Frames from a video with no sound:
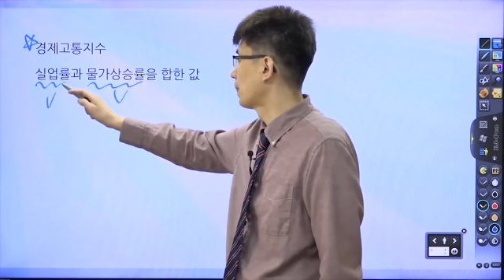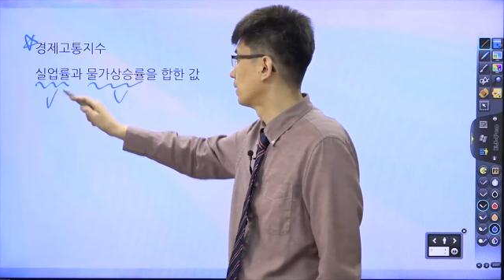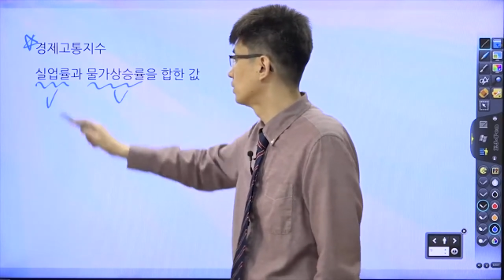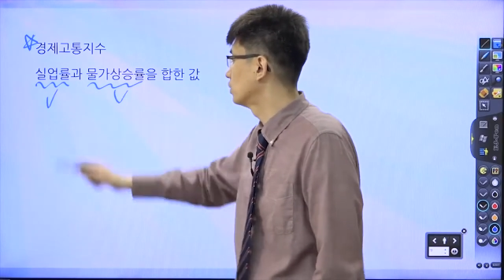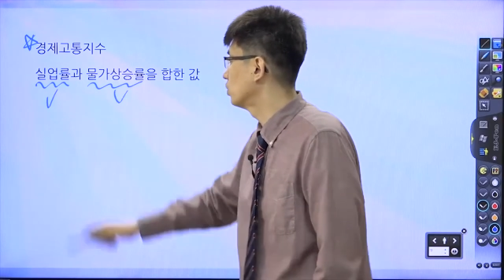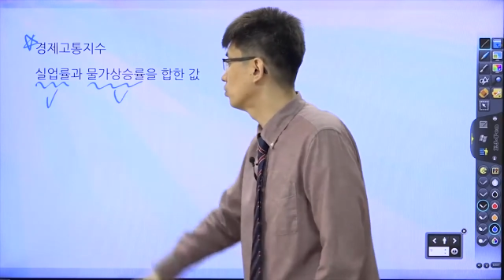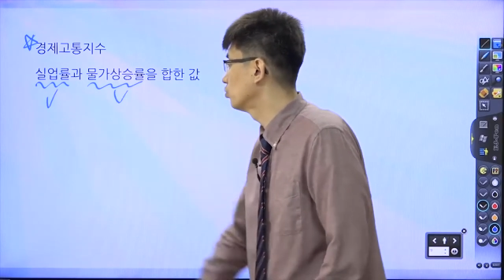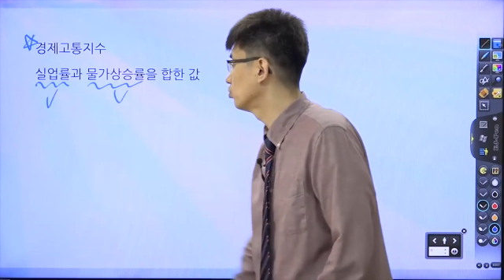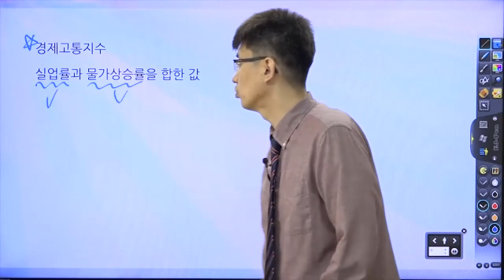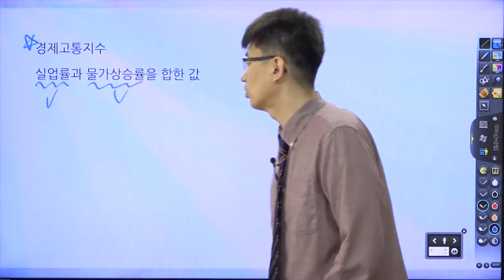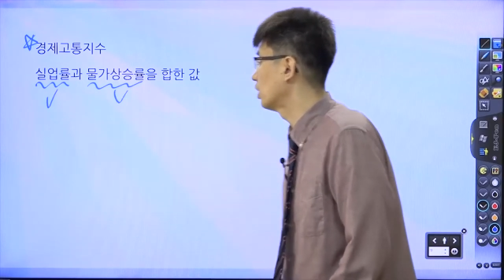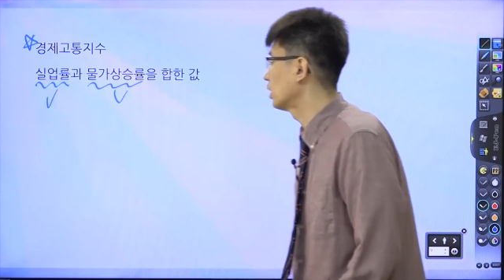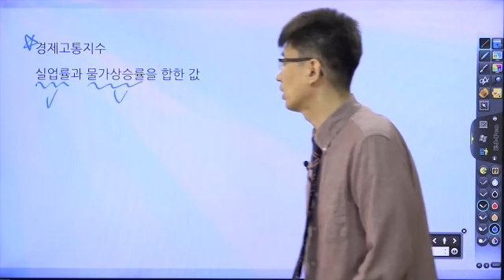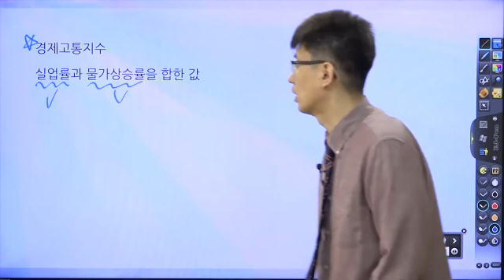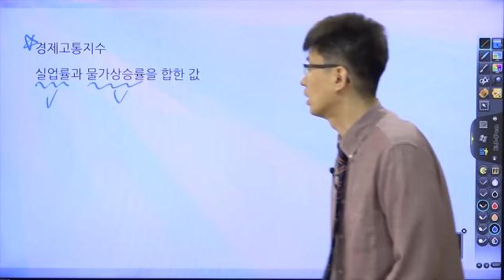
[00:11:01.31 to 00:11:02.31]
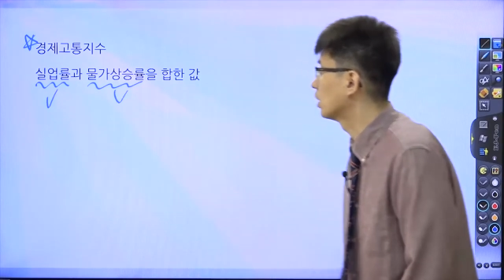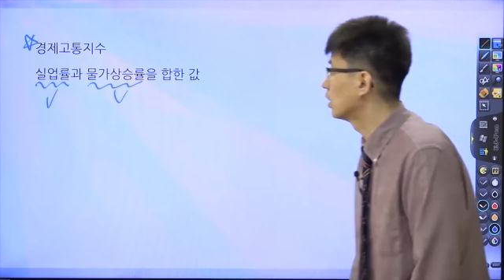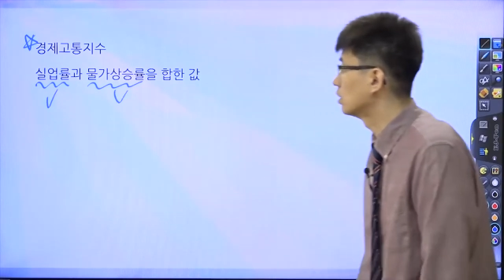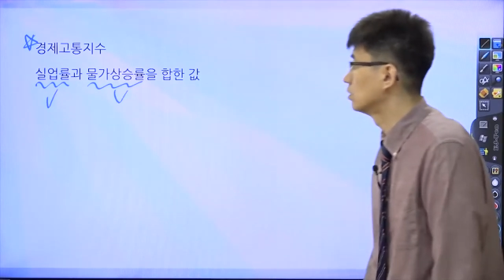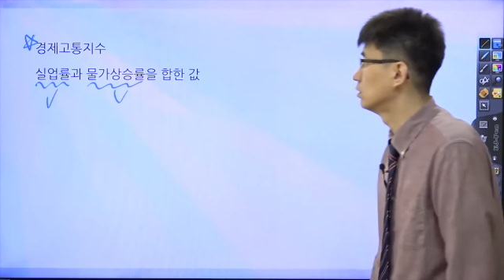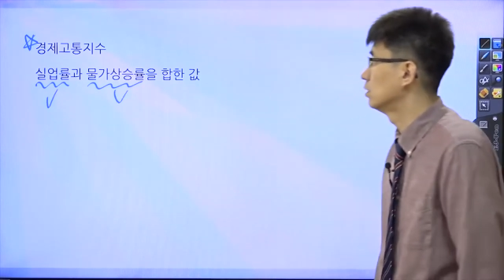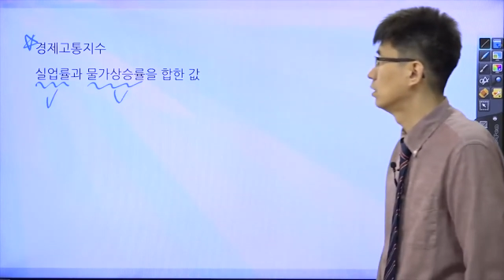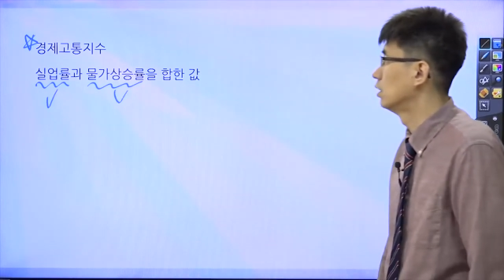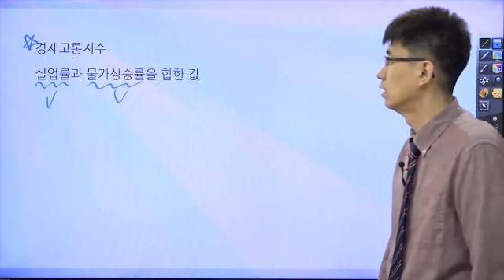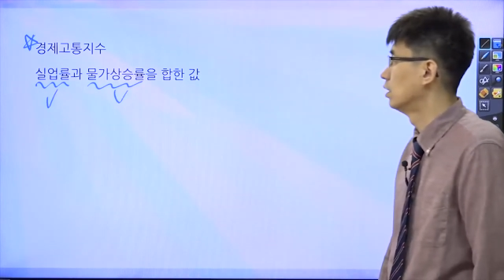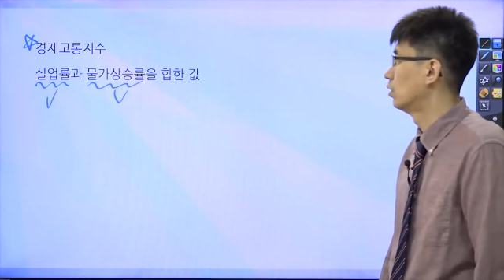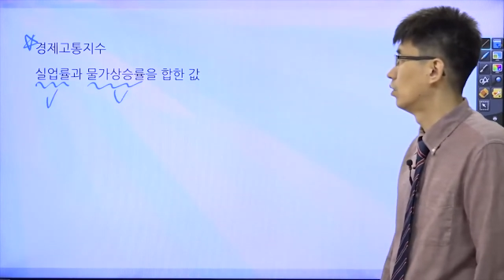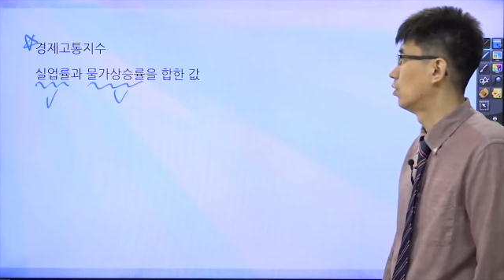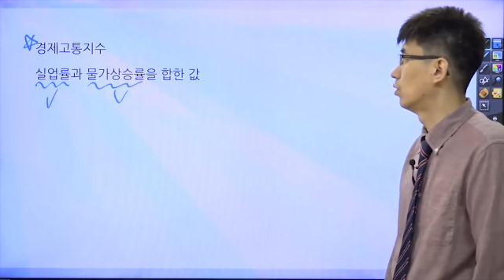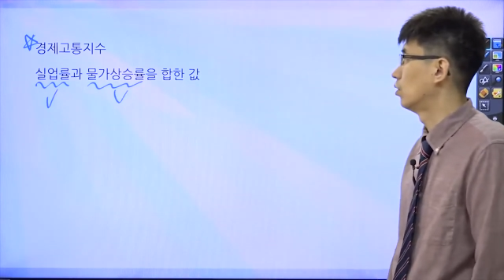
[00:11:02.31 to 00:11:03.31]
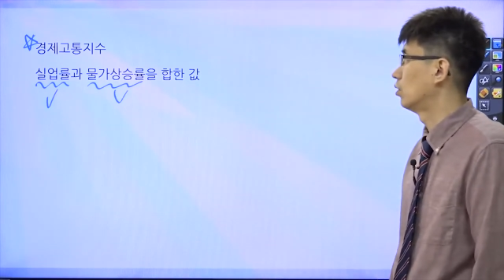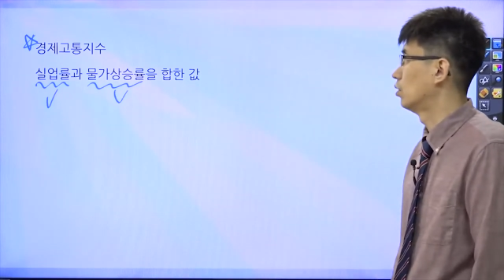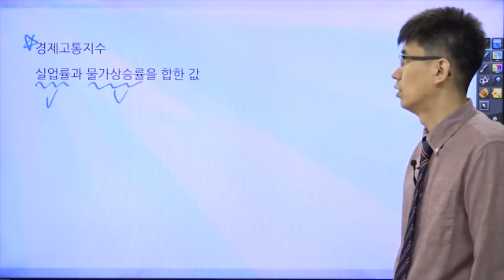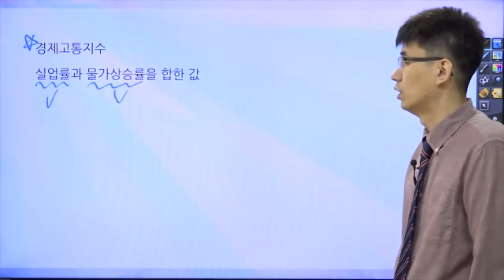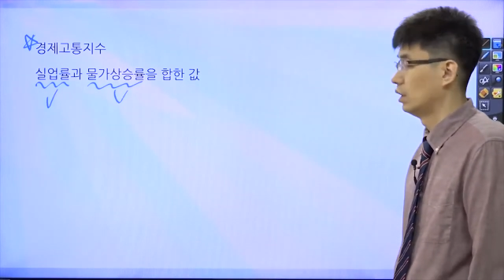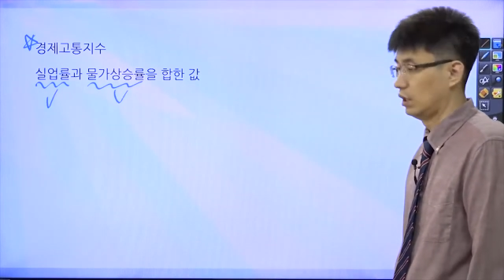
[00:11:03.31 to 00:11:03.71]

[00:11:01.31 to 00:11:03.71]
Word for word: 실업률과의 관계를 어,